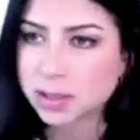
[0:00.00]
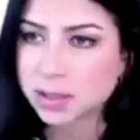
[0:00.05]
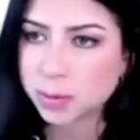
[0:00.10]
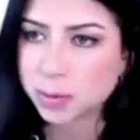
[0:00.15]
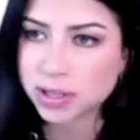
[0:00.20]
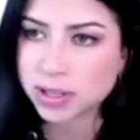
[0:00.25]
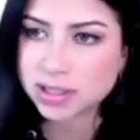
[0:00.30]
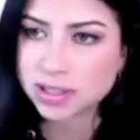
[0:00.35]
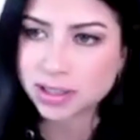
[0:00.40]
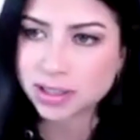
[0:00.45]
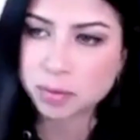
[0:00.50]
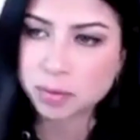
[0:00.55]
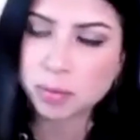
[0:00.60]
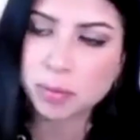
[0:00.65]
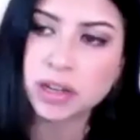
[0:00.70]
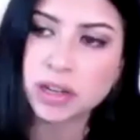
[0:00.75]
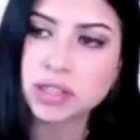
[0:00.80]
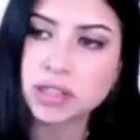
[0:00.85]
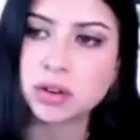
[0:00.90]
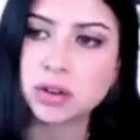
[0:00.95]
por este tiempo y por
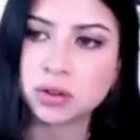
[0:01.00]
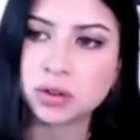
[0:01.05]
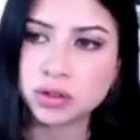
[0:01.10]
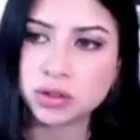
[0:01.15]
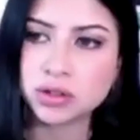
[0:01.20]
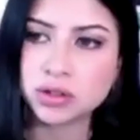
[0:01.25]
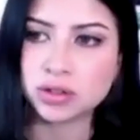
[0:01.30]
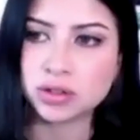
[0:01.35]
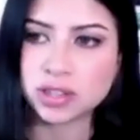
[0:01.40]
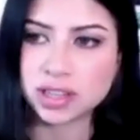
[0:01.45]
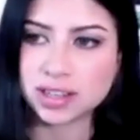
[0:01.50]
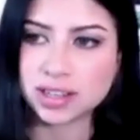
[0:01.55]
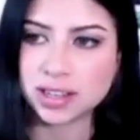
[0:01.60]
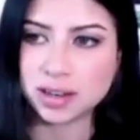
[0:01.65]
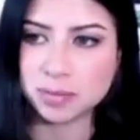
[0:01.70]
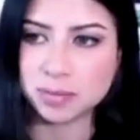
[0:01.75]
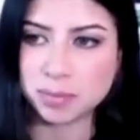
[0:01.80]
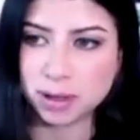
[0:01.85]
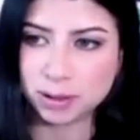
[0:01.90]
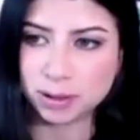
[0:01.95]
estar con nosotros aquí en
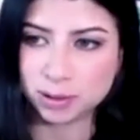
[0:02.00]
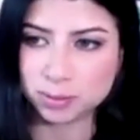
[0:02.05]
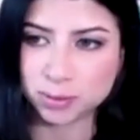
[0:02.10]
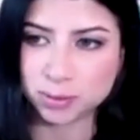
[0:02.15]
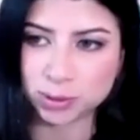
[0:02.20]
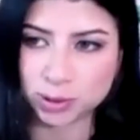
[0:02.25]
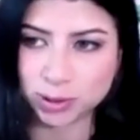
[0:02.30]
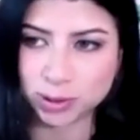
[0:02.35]
Impacto Mundo.